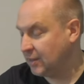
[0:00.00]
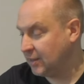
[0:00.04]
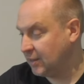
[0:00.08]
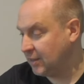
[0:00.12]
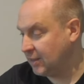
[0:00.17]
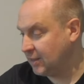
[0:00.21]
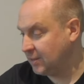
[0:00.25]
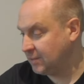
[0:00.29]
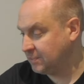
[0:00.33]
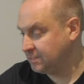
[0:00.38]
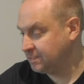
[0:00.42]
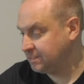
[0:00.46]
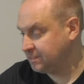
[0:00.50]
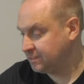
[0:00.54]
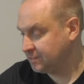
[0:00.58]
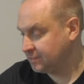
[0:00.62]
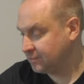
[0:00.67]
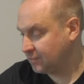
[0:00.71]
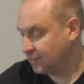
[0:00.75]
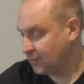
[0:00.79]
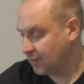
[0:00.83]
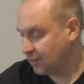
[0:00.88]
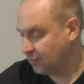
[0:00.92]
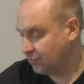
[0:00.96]
Ähm,
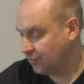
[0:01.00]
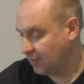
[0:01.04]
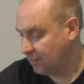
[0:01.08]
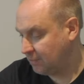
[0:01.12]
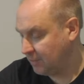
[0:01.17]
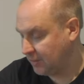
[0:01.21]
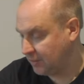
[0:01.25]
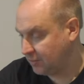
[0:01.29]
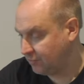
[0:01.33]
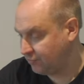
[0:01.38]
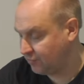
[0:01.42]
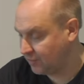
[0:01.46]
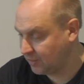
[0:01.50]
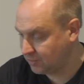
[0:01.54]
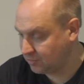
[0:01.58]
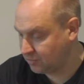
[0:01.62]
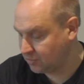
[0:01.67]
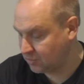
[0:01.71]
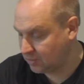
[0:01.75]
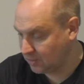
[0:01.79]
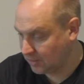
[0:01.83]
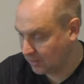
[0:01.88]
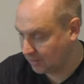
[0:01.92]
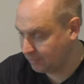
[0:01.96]
weil im Endeffekt
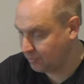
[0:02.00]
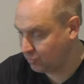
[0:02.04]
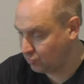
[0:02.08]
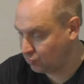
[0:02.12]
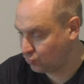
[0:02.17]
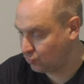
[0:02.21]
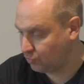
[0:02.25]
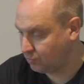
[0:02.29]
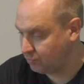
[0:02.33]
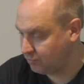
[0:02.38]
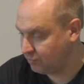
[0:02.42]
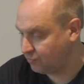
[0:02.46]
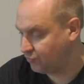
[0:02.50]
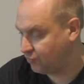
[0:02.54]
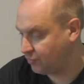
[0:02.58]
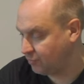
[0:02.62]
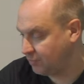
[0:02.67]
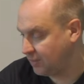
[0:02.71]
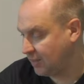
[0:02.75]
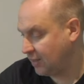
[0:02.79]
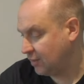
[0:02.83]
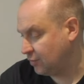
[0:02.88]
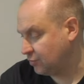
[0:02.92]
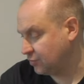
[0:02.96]
habe ich schon für
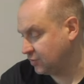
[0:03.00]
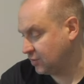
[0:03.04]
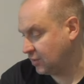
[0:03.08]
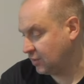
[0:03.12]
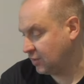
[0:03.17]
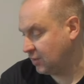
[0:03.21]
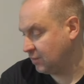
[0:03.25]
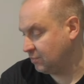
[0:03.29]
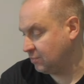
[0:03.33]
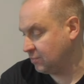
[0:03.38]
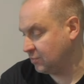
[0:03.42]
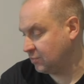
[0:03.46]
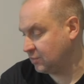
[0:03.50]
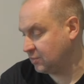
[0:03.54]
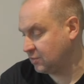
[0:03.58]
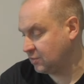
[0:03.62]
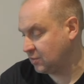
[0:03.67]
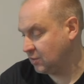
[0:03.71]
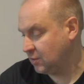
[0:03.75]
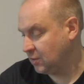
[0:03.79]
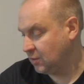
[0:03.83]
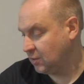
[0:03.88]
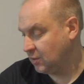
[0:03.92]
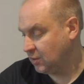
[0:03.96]
mehr ausgegeben
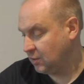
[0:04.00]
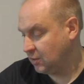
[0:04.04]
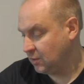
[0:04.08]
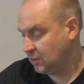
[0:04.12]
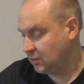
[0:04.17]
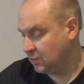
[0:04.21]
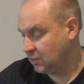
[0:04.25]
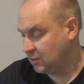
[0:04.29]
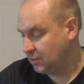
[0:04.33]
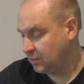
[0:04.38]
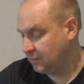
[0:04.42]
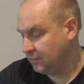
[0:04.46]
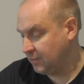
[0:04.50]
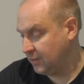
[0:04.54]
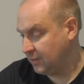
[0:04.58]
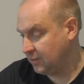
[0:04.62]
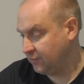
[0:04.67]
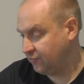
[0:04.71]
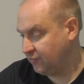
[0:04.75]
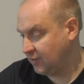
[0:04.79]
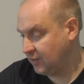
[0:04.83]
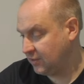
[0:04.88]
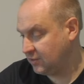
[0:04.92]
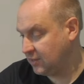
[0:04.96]
und im
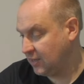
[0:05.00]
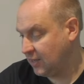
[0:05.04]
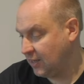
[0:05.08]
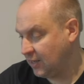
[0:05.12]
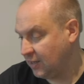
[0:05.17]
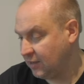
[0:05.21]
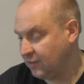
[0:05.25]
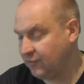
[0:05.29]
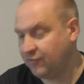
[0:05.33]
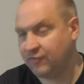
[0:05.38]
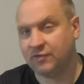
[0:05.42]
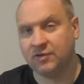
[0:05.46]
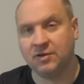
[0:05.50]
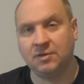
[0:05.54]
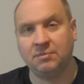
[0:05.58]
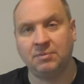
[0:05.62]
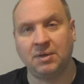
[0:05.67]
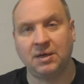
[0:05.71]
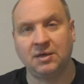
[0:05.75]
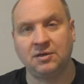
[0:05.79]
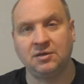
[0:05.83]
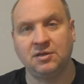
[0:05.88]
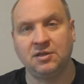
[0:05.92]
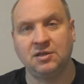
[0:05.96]
Endeffekt die Hälfte
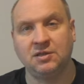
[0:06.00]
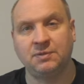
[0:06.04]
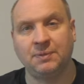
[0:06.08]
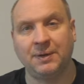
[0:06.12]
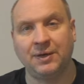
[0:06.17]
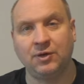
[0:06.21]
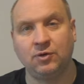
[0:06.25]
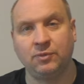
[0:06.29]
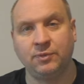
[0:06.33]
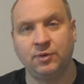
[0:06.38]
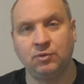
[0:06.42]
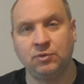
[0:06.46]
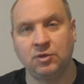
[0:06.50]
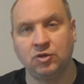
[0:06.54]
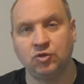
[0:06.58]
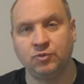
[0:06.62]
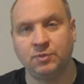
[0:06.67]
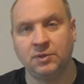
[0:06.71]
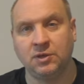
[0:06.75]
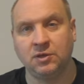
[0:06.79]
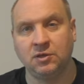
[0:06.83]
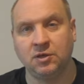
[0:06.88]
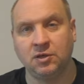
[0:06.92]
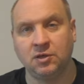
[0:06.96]
machen die zwei
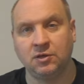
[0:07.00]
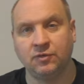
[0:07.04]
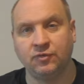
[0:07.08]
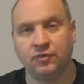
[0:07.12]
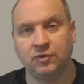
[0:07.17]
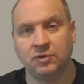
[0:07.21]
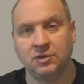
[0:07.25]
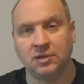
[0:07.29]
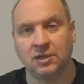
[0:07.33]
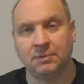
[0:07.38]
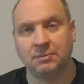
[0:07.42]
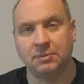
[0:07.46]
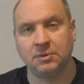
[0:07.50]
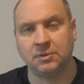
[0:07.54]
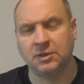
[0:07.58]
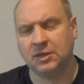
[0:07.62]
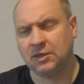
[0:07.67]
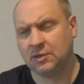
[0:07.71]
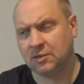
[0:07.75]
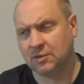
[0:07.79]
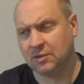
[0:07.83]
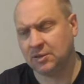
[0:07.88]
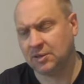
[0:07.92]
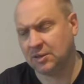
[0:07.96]
Computerspiele, die ich gefunden habe.
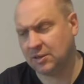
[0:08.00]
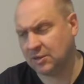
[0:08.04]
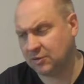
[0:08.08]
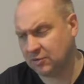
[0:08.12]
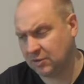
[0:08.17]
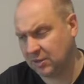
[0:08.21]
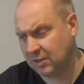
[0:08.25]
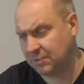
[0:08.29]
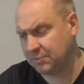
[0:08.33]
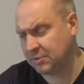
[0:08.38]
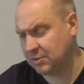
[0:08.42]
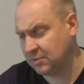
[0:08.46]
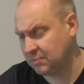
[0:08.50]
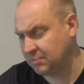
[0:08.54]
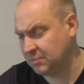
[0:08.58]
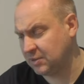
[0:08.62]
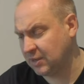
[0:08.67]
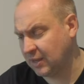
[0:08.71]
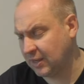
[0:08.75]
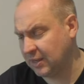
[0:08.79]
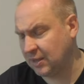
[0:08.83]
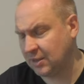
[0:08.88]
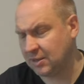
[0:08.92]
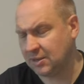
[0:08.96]
Nee, also ich habe
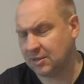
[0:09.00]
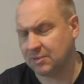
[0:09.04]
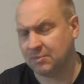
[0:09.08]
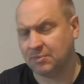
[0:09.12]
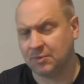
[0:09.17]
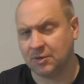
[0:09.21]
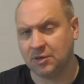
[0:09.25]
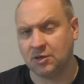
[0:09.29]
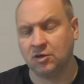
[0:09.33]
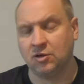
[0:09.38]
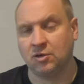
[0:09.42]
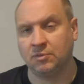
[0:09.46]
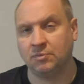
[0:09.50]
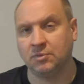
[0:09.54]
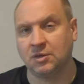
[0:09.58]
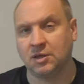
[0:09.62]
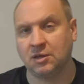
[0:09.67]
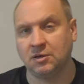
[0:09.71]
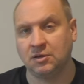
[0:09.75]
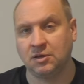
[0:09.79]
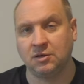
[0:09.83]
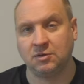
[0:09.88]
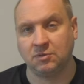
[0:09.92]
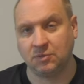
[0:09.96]
drei mitgenommen,
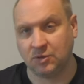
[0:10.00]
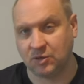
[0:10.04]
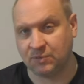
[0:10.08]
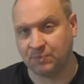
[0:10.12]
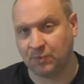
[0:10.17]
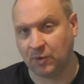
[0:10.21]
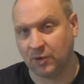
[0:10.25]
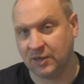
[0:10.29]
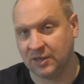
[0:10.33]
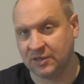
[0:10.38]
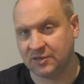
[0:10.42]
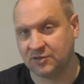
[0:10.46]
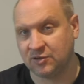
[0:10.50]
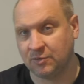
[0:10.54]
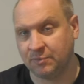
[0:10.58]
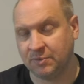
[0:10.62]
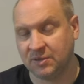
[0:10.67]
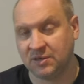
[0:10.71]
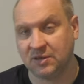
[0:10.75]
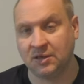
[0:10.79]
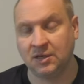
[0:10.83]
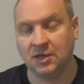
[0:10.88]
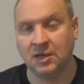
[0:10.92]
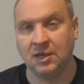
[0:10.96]
drei. Ich spoiler das so ein
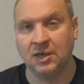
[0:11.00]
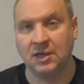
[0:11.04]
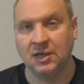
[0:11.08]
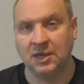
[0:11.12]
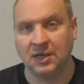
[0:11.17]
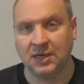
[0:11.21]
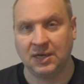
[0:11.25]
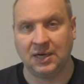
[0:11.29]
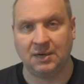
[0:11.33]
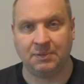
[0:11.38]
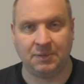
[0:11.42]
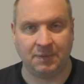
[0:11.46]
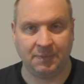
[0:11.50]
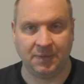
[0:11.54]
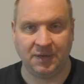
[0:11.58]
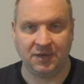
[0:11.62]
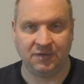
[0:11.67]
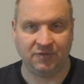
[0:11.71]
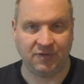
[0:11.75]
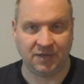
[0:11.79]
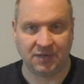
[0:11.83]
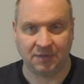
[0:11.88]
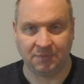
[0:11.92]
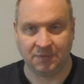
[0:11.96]
bisschen, aber im
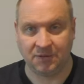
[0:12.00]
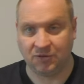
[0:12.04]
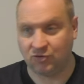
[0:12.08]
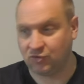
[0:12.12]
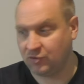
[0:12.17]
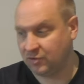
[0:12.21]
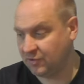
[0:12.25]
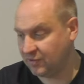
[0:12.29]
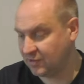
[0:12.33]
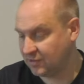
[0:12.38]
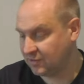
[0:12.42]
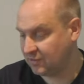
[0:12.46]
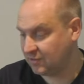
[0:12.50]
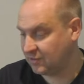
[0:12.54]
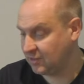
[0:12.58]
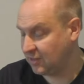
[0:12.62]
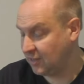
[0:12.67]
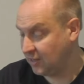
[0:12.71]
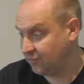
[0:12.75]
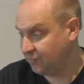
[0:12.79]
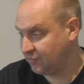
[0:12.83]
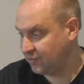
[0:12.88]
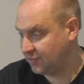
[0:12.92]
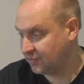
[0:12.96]
Endeffekt haben die schon das,
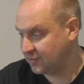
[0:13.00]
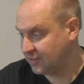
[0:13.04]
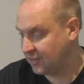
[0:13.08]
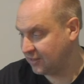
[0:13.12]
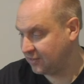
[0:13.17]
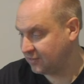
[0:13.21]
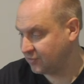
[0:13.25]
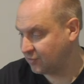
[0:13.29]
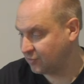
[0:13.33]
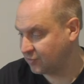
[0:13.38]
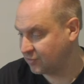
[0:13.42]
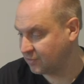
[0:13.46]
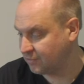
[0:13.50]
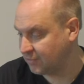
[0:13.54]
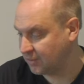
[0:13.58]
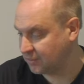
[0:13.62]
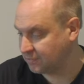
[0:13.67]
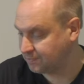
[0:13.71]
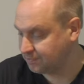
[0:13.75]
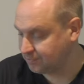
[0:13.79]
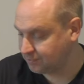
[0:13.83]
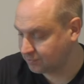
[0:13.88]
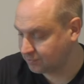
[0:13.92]
die Hälfte des Geldes ausgemacht.